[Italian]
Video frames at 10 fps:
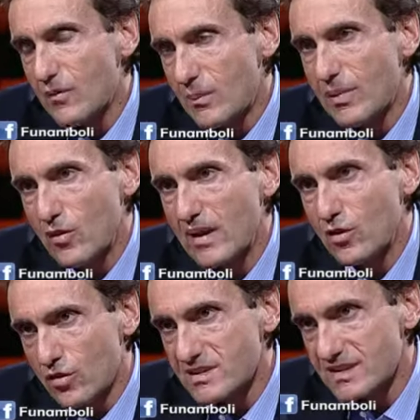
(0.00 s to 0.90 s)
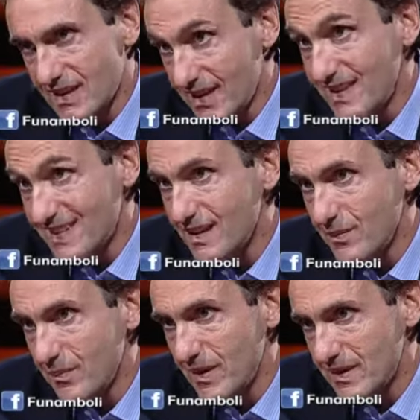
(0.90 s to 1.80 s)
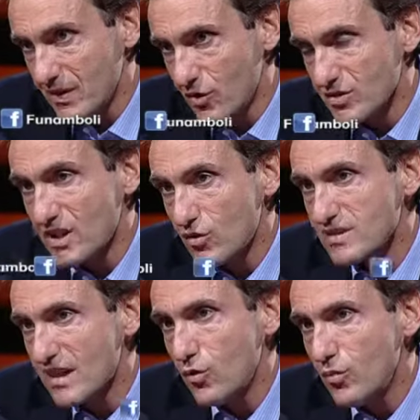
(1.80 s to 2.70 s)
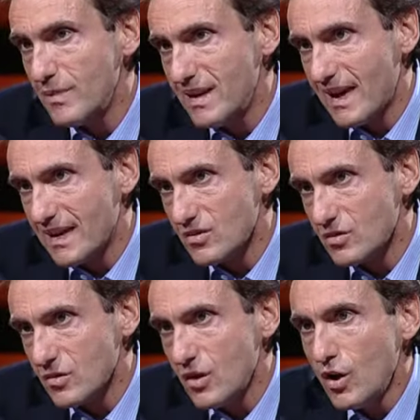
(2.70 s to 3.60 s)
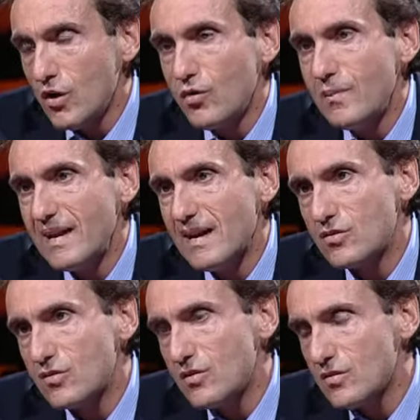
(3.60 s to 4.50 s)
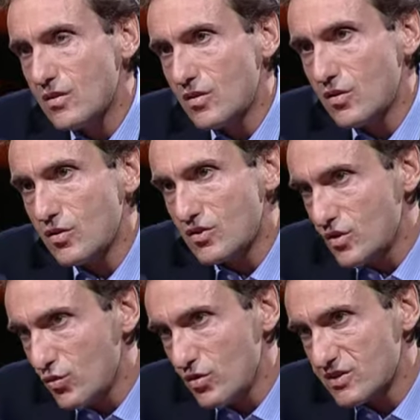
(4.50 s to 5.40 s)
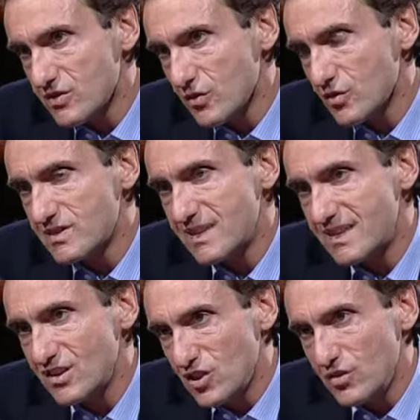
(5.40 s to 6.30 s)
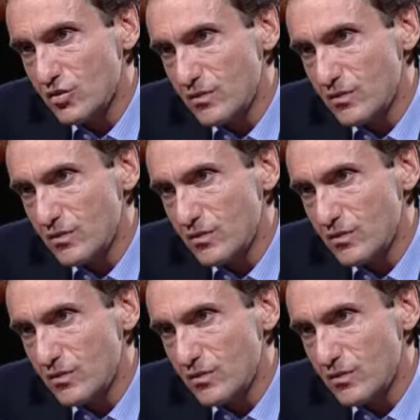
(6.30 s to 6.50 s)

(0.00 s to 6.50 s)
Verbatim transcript: eh, è una parola grossa ed è terribilmente grossa, costa un miliardo. Un miliardo, un miliardo eh, di cui sono 700